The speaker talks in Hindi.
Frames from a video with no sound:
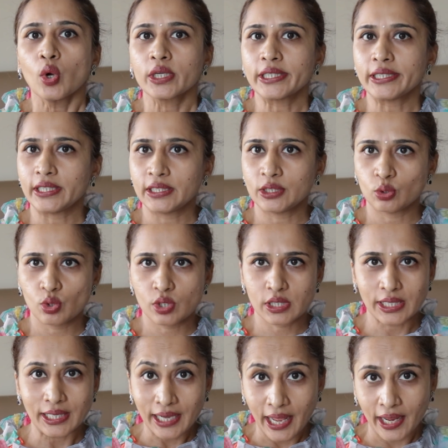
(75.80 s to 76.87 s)
कि जो
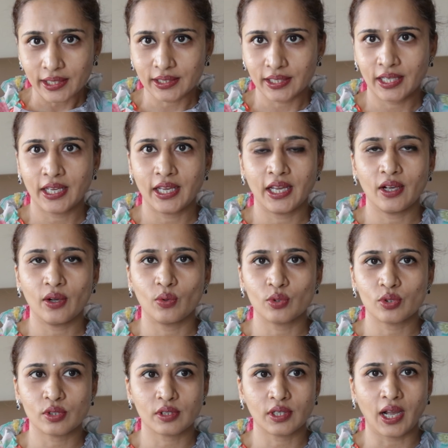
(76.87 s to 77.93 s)
सिलेंट है
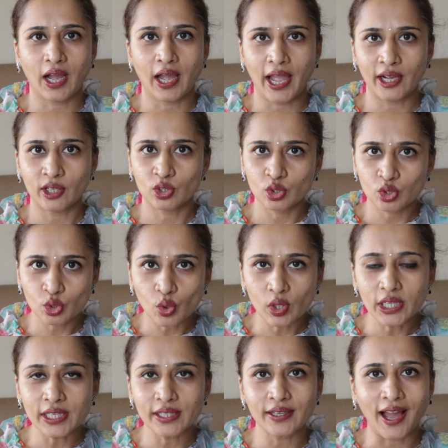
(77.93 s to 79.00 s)
उसका
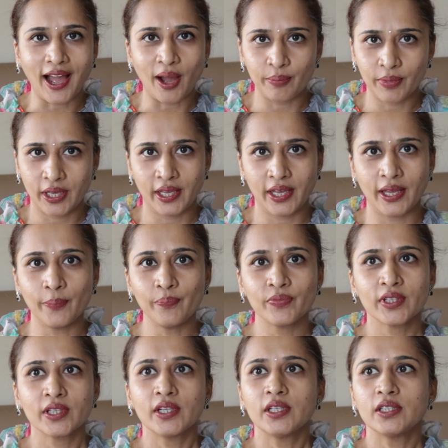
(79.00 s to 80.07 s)
एक्चुअली नाम है
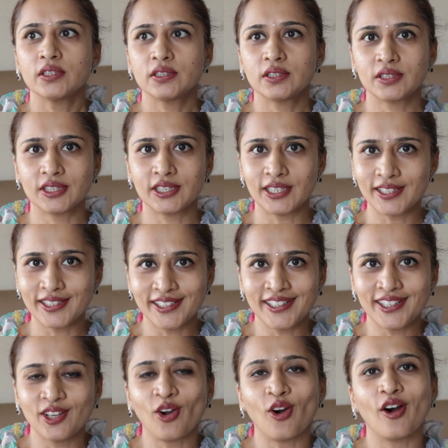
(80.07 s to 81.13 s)

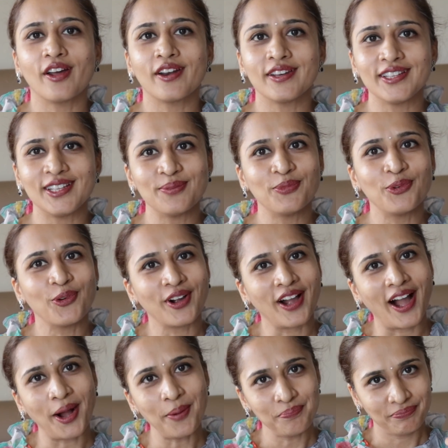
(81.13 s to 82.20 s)
चीनी और नींबू
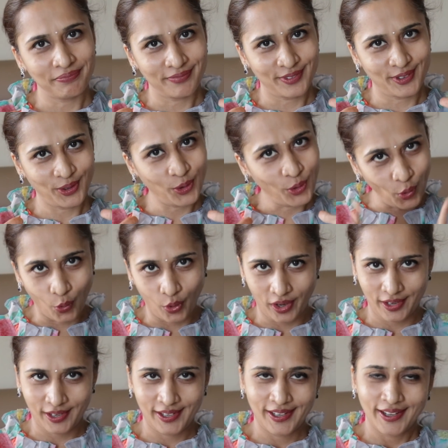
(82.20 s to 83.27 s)
का
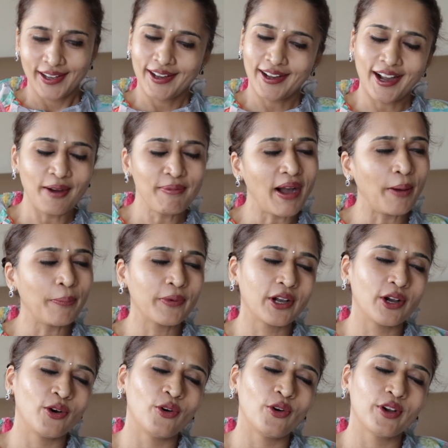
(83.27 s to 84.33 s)
गोल अब आप
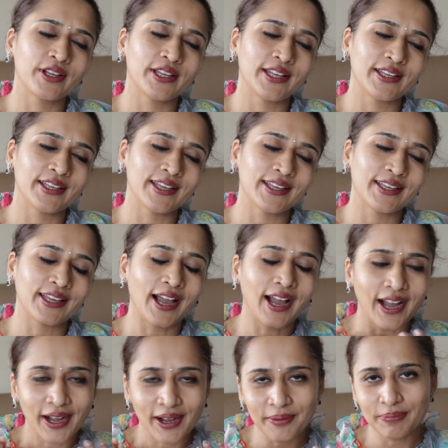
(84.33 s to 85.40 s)
कहोगे कि
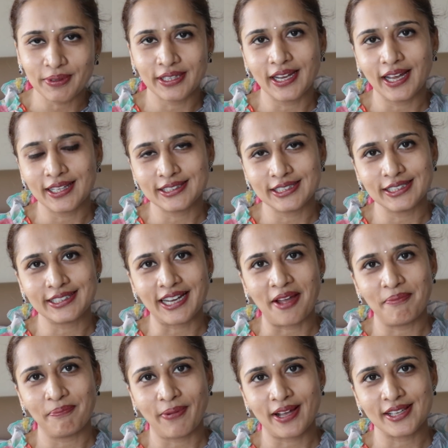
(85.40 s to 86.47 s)
क्या बिना जी
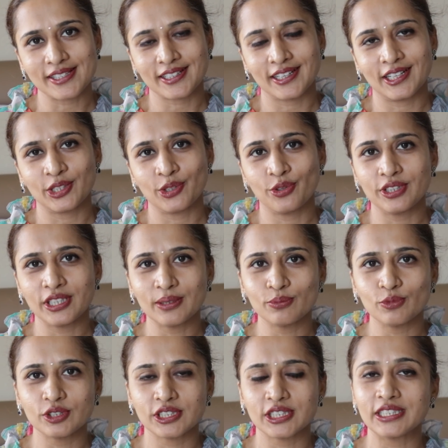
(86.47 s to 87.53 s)
टाइम पास कर रहे हो
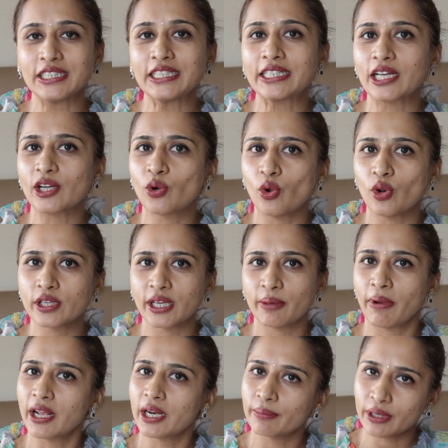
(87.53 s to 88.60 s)
नींबू चीनी के घोल के
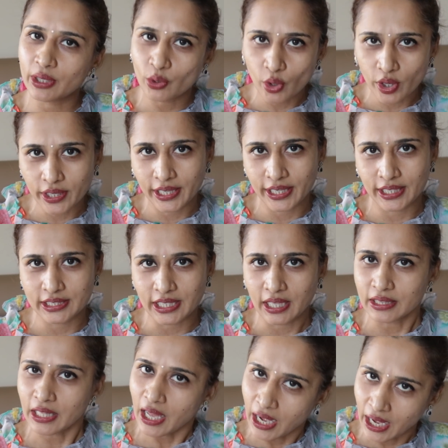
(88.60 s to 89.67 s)
बारे में कौन नहीं
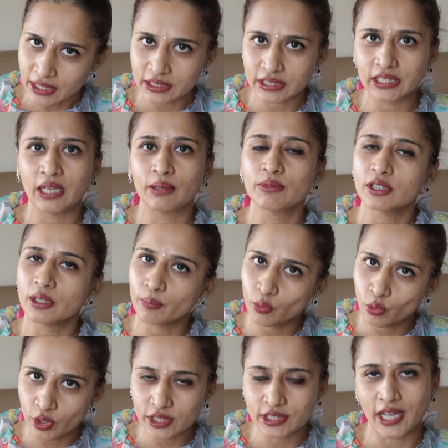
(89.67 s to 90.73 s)
जानता हाँ जी हम
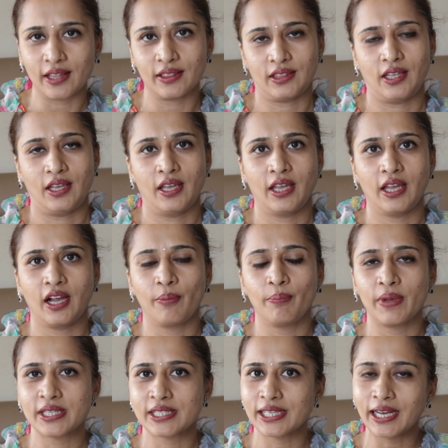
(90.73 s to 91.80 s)
सबको ही जानते हैं अब
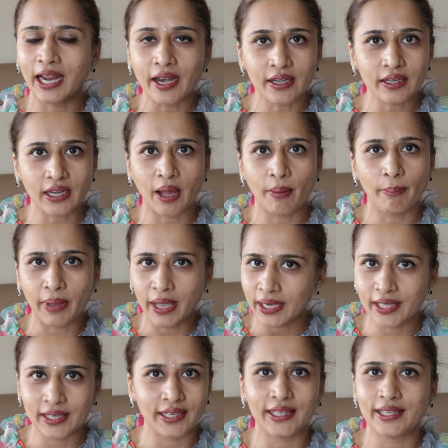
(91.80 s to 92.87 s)
मैं सिलांट नाम
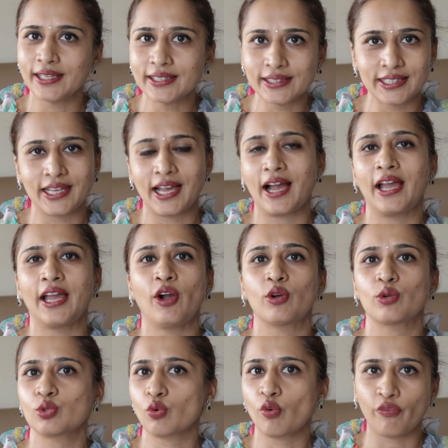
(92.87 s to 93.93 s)
मैंने नहीं दिया है
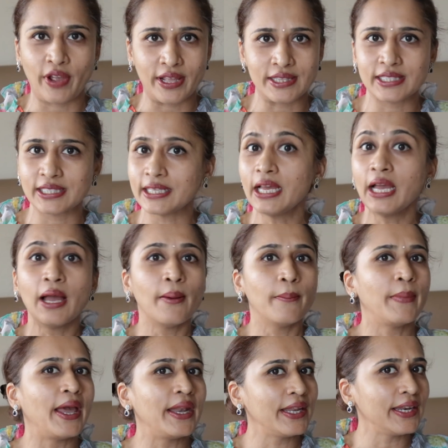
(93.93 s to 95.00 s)
और उसको फैंसी
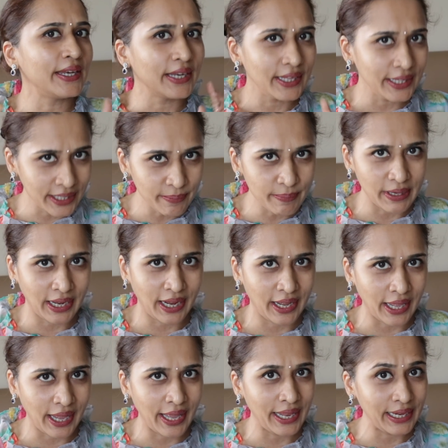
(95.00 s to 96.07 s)
मैंने नहीं
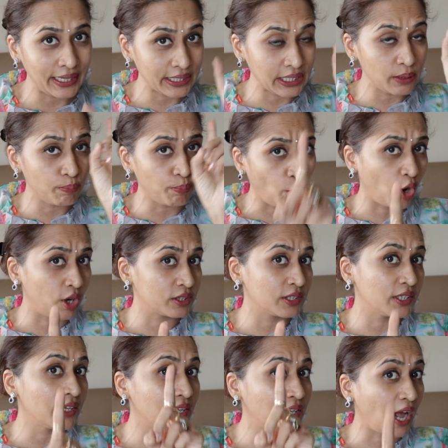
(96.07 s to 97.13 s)
बनाया है लेकिन बहुत
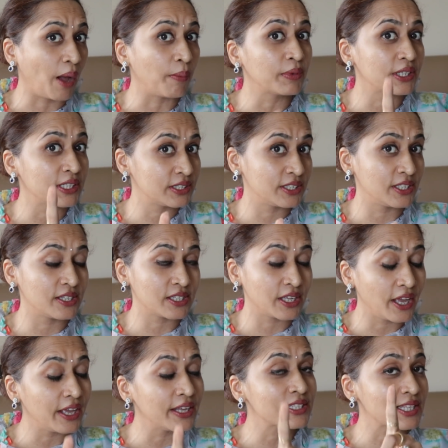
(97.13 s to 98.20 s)
ही काम की चीज़
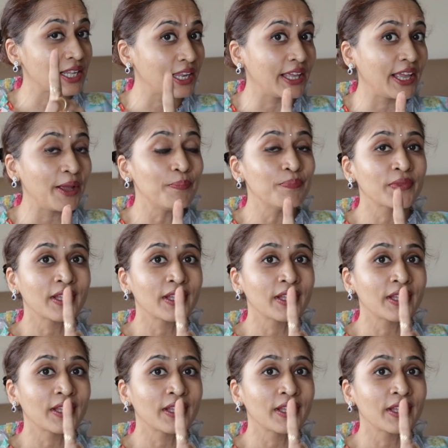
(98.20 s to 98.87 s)
है इसलिए